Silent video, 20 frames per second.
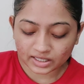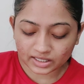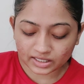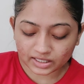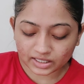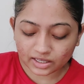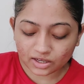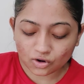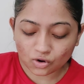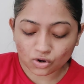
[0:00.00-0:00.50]

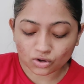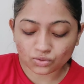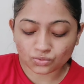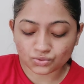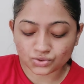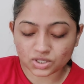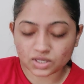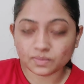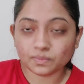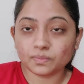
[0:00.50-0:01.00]
ठीक है और
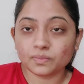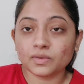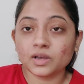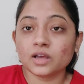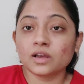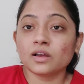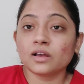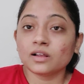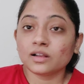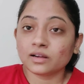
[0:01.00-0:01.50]
उसे
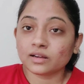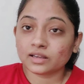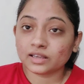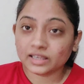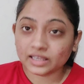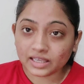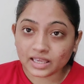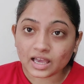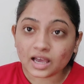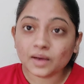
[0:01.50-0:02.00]

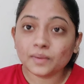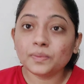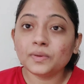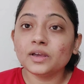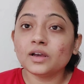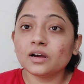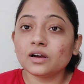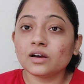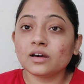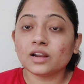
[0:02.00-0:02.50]
किया
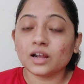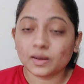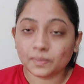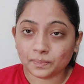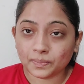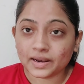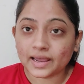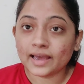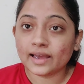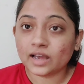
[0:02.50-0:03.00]
भी अगर
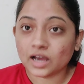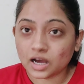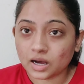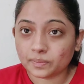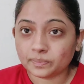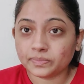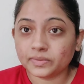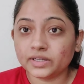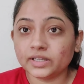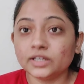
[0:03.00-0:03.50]
अप्लाई
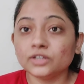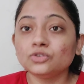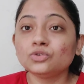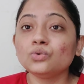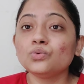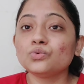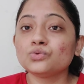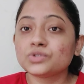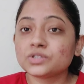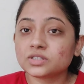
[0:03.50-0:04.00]
आपने
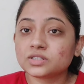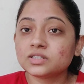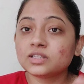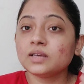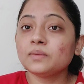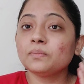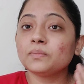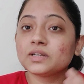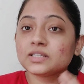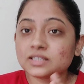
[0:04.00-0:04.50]
तो
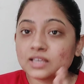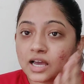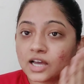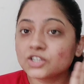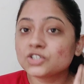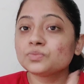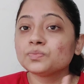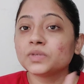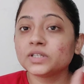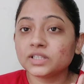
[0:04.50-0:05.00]
उससे
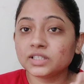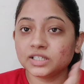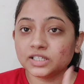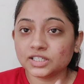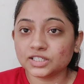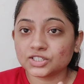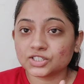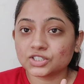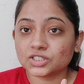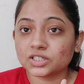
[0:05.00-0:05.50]
मसाज मत
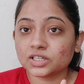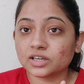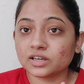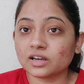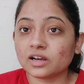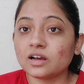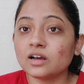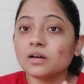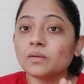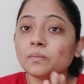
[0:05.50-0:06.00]

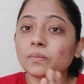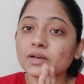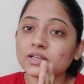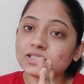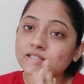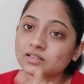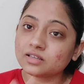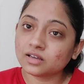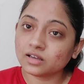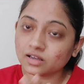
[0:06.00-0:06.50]
कीजिएगा
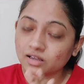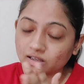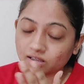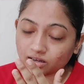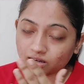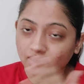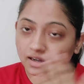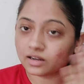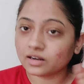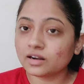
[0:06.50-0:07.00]
बस
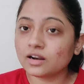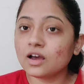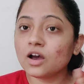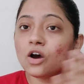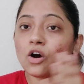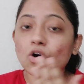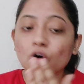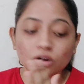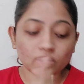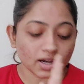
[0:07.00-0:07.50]
रखना
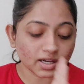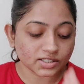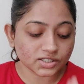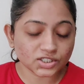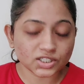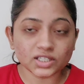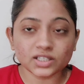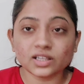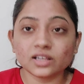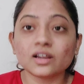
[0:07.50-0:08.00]
और
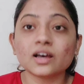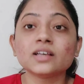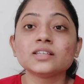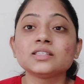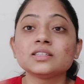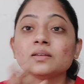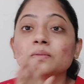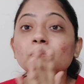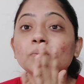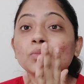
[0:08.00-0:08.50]
अच्छी तरह
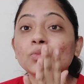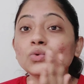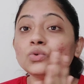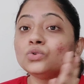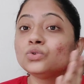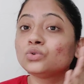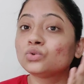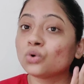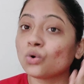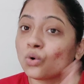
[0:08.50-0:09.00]
से
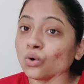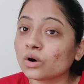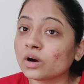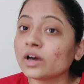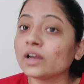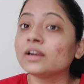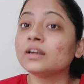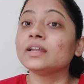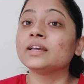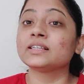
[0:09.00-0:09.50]
मुंह
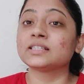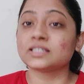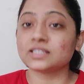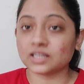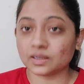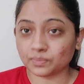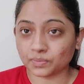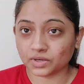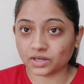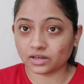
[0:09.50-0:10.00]
धोकर नेक्स्ट
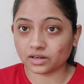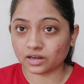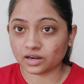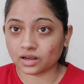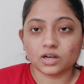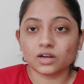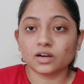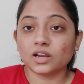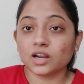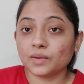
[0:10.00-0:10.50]
स्टेप कर
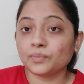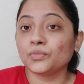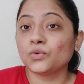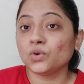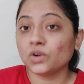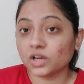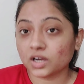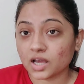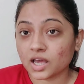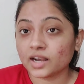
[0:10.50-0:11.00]
अगर
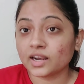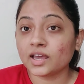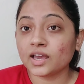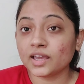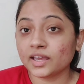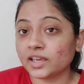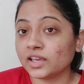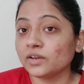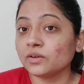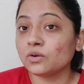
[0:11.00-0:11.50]
आपको लगाना
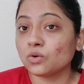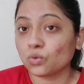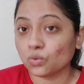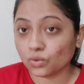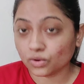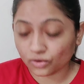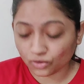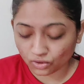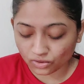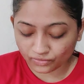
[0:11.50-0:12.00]
है
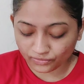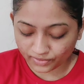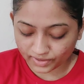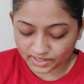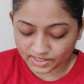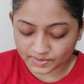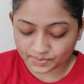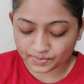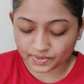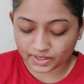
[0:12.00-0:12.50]
ओवरऑल
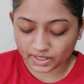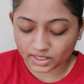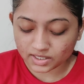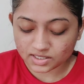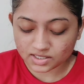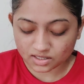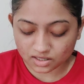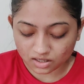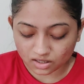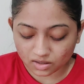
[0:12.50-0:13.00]
फेस पे
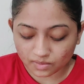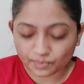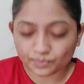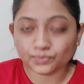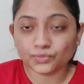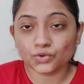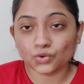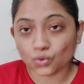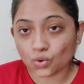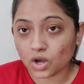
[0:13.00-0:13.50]

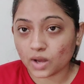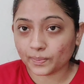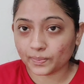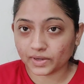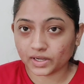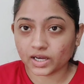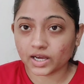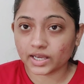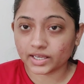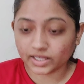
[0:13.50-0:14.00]
स्क्रब तो
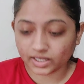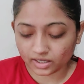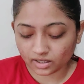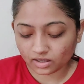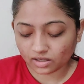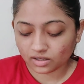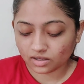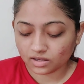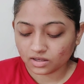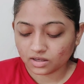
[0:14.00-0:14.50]
आप लगाइए